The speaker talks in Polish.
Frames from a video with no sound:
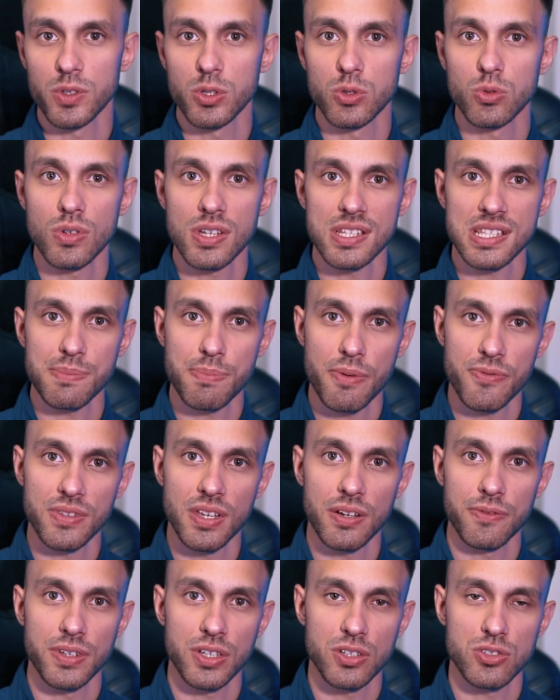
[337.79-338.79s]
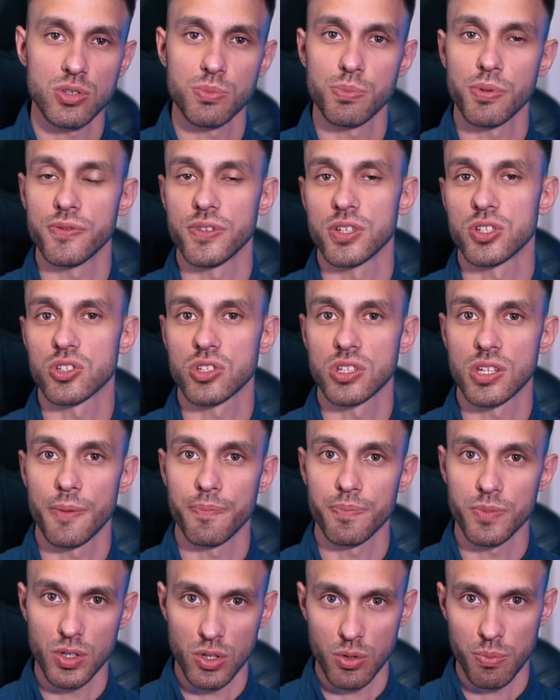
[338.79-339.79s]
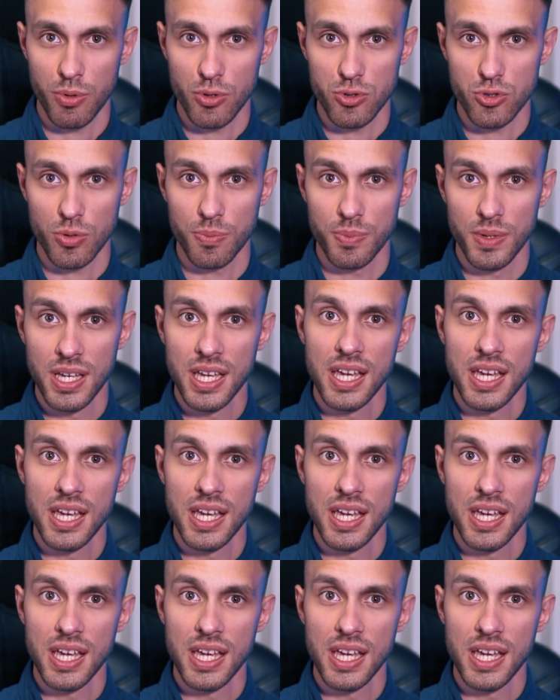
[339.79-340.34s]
która zapewnia większą powierzchnię roboczą.